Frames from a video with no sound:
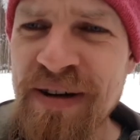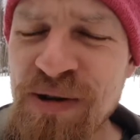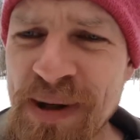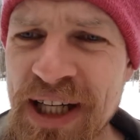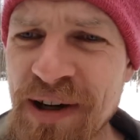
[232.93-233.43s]

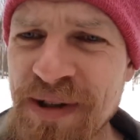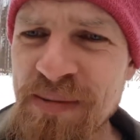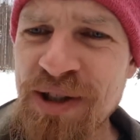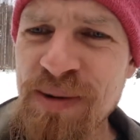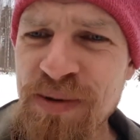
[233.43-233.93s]
Über die Hälfte der
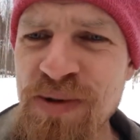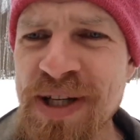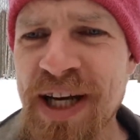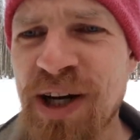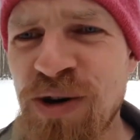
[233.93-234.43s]
Menschheit benutzt
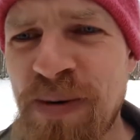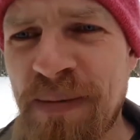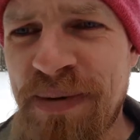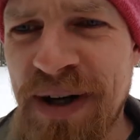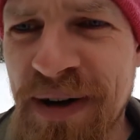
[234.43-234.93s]
kein
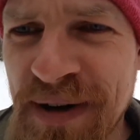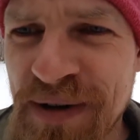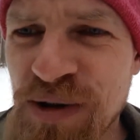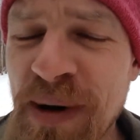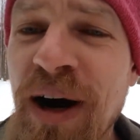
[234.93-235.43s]
Klopapier.
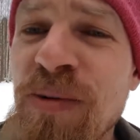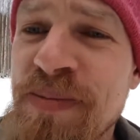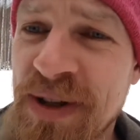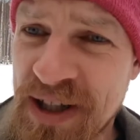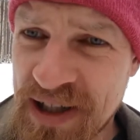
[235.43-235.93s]

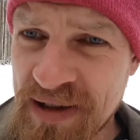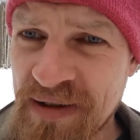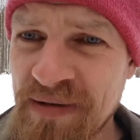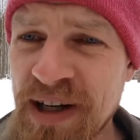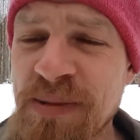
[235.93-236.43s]
Überhaupt nicht.
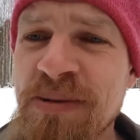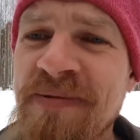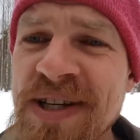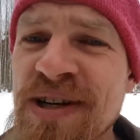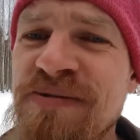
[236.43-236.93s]
Weil nämlich
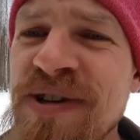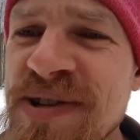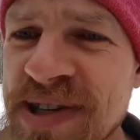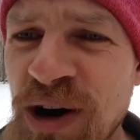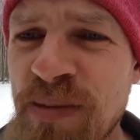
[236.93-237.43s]
Wasser
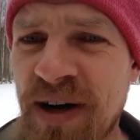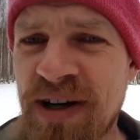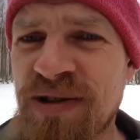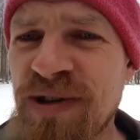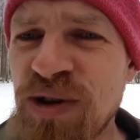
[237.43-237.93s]
viel sauberer
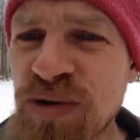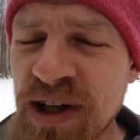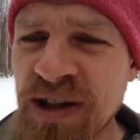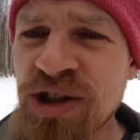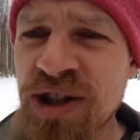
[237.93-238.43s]
ist, viel
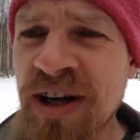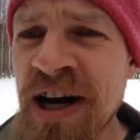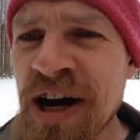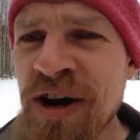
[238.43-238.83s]
hygienischer.